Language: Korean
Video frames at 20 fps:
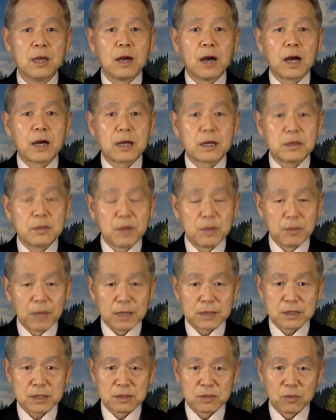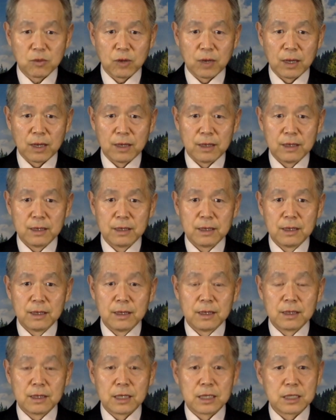하나님의 말씀과
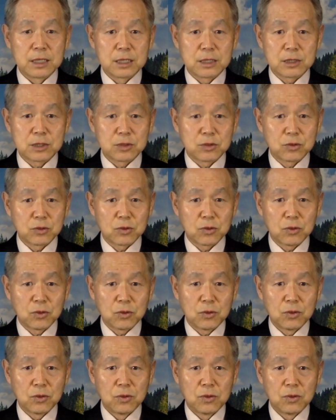현실적으로